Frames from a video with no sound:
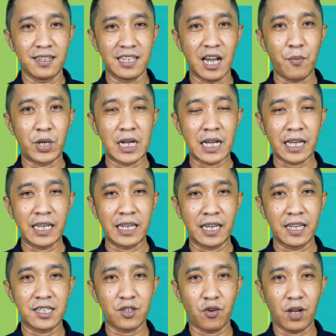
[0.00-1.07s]
yang mendadak
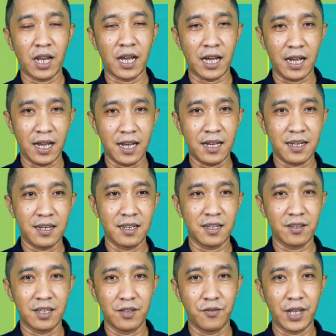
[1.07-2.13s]
ingin sekolah A
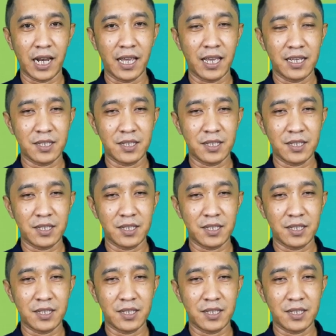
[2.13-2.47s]
di wilayah